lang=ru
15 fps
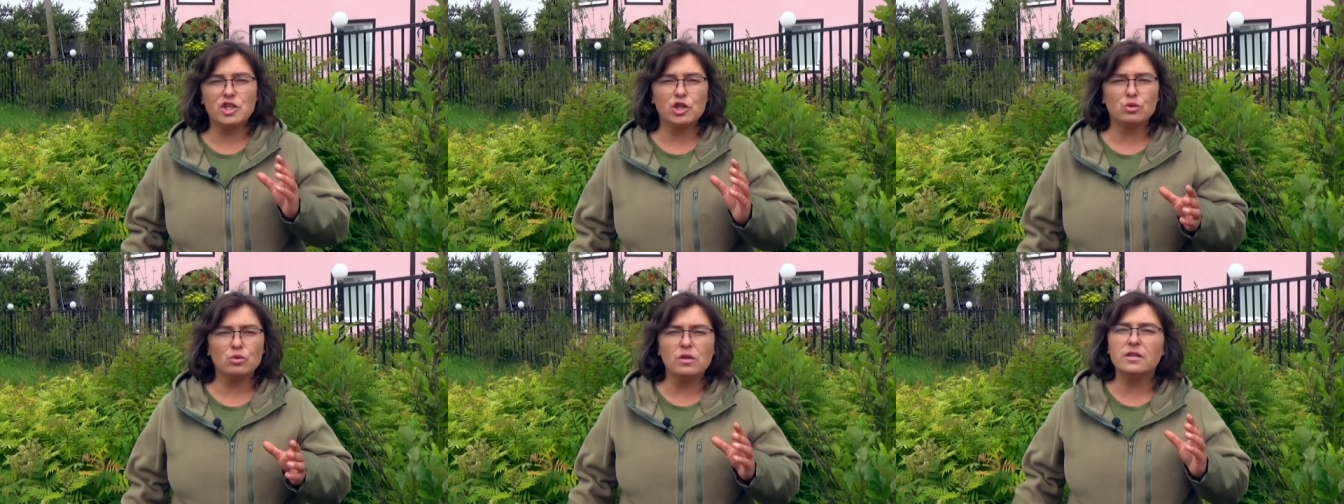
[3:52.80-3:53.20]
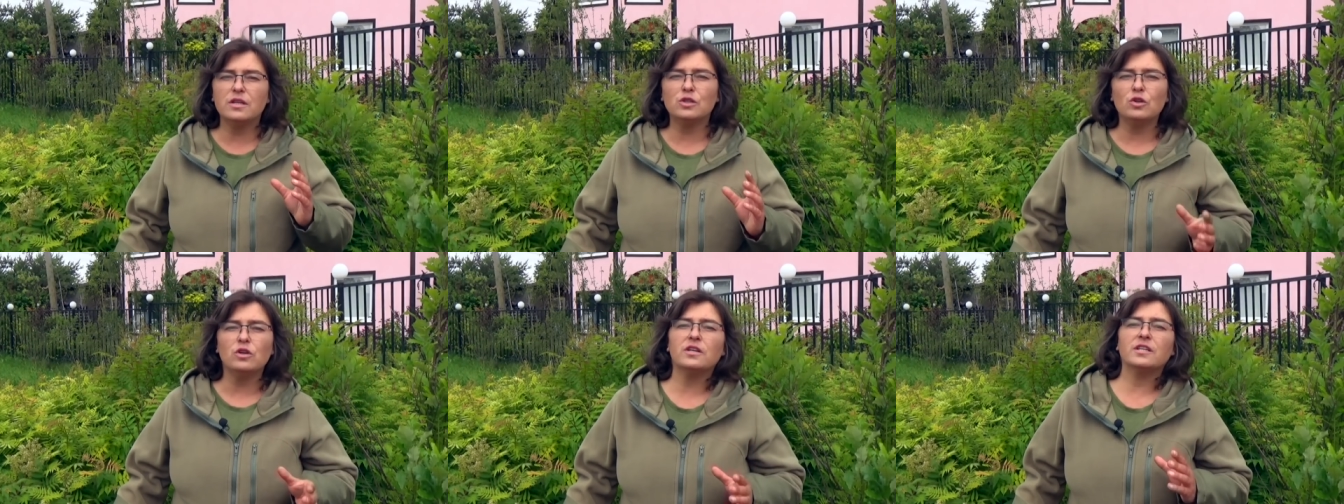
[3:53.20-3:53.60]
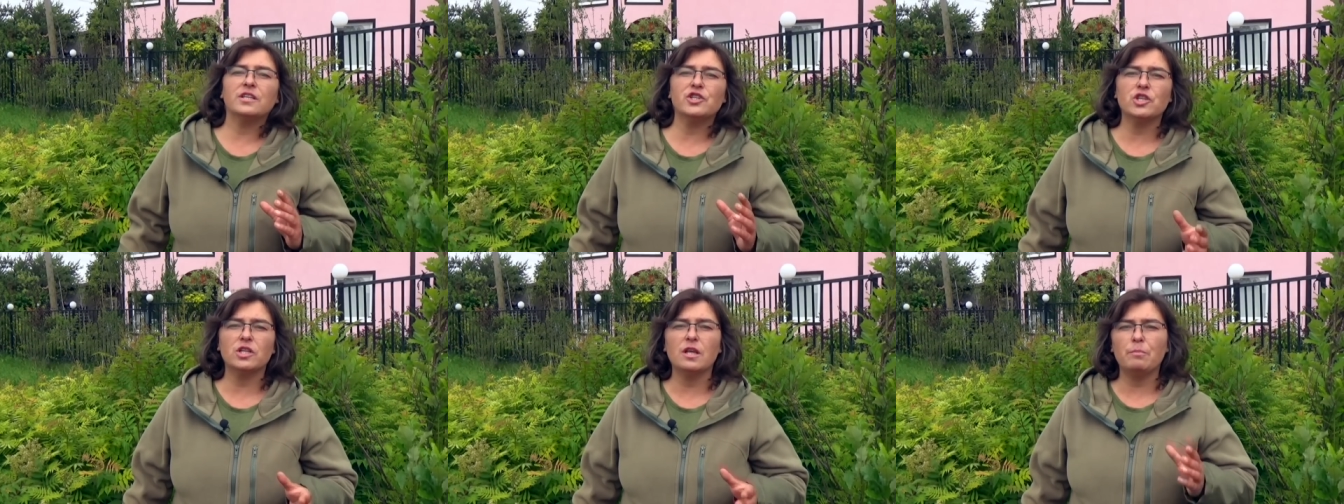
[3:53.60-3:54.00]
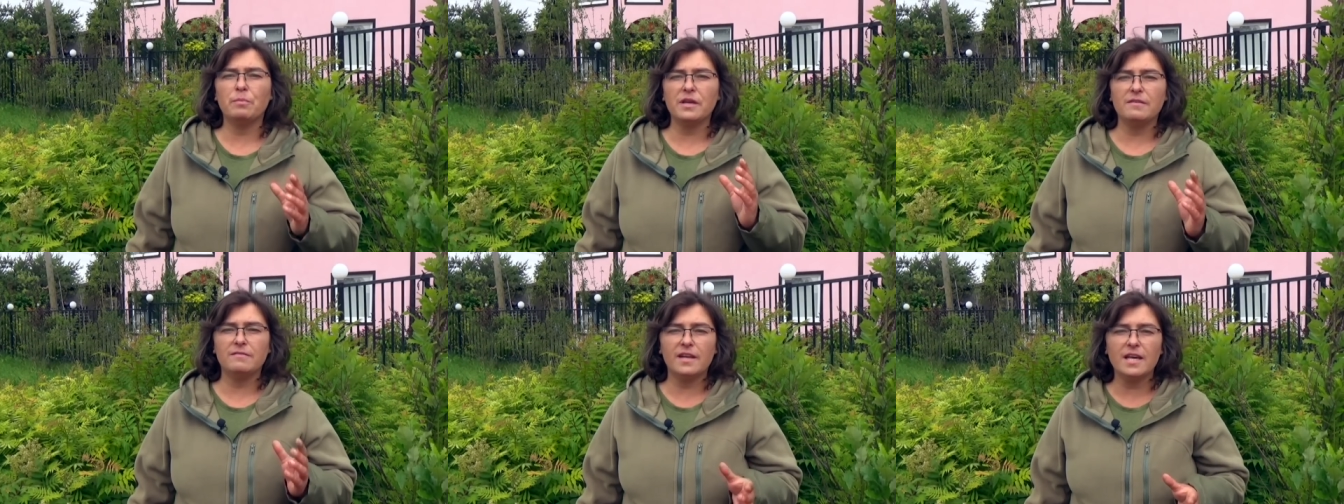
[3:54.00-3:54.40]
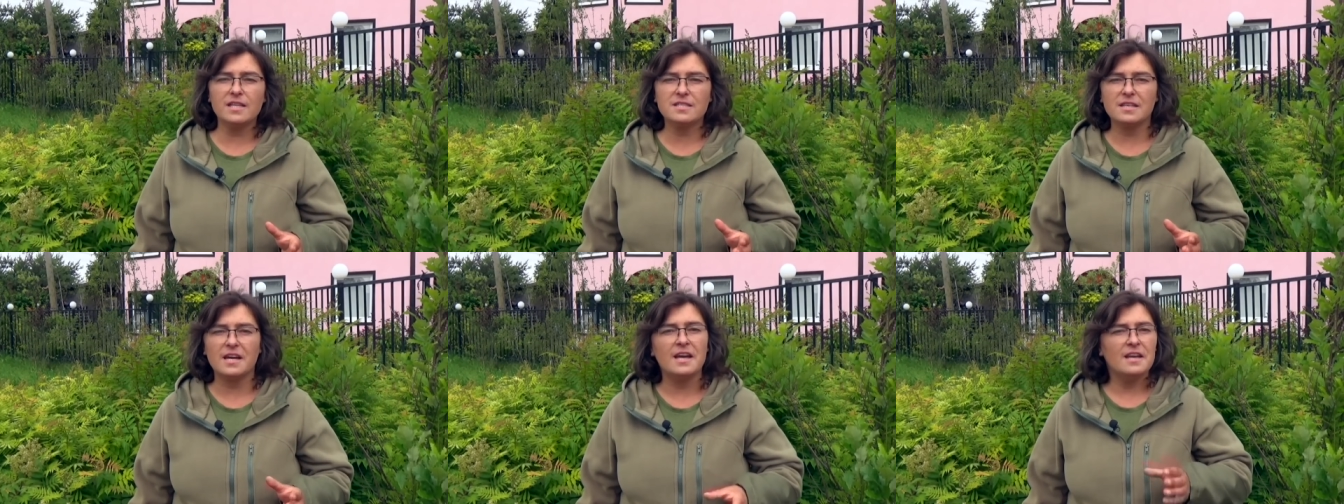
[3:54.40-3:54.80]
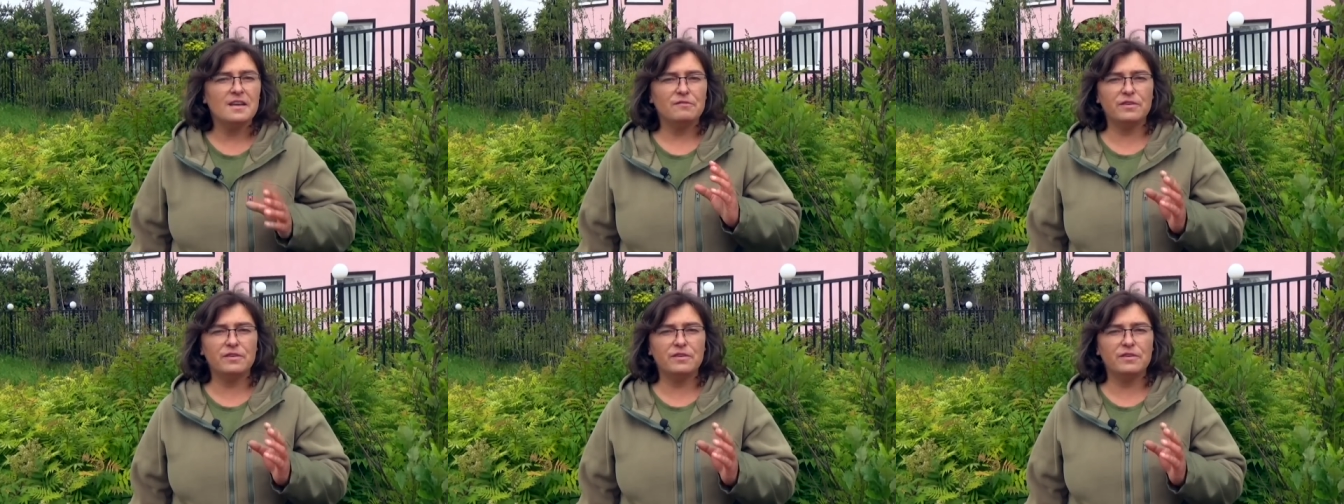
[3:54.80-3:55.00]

еще только-только начала появляться,